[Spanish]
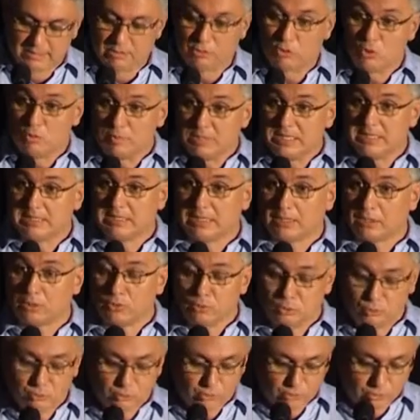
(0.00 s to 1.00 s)
comenzar
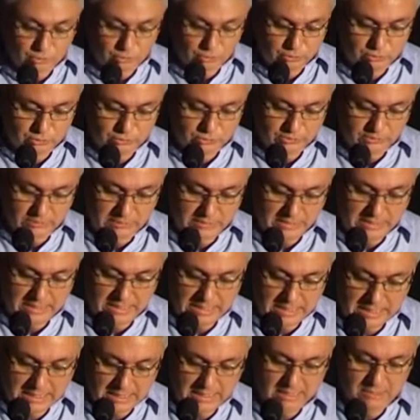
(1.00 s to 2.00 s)
juntos
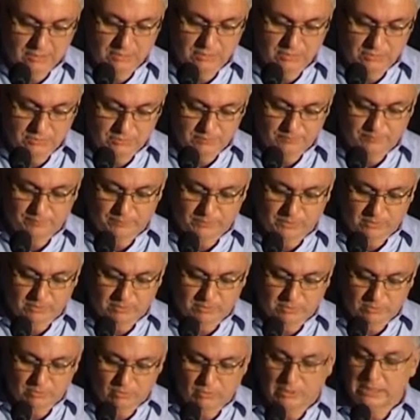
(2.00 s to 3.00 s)
el año,
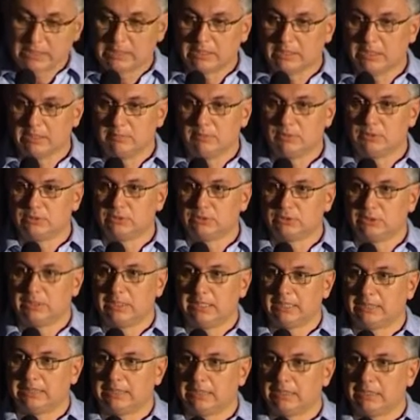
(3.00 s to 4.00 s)
los que tenemos
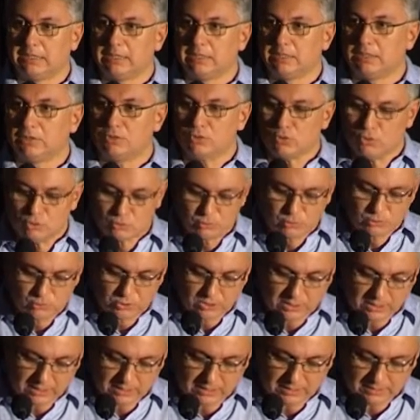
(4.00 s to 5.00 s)
la tarea de
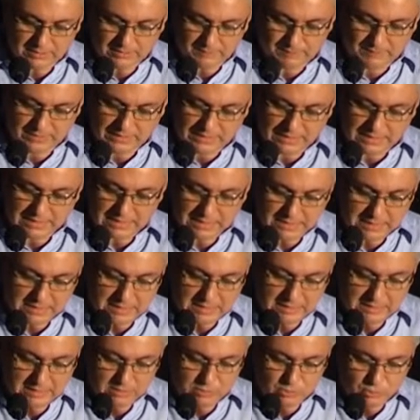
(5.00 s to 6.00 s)
conducir las
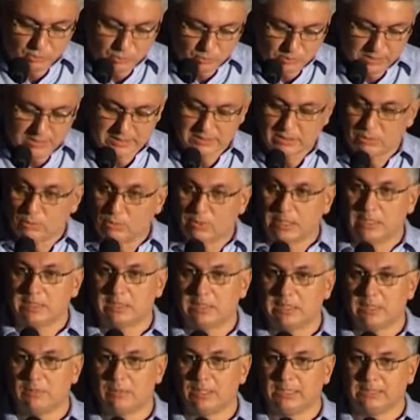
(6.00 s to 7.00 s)
distintas obras
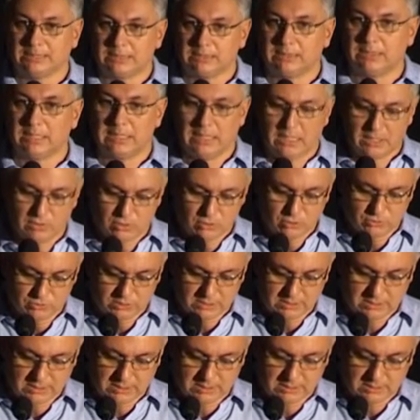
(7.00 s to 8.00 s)
educativas de la
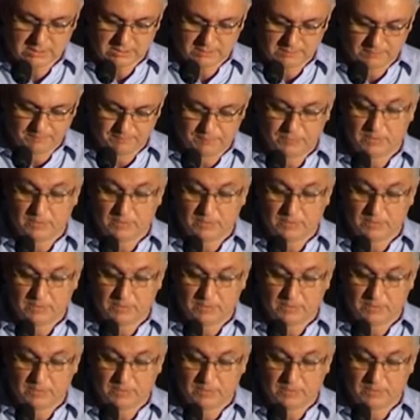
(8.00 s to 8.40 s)
diócesis,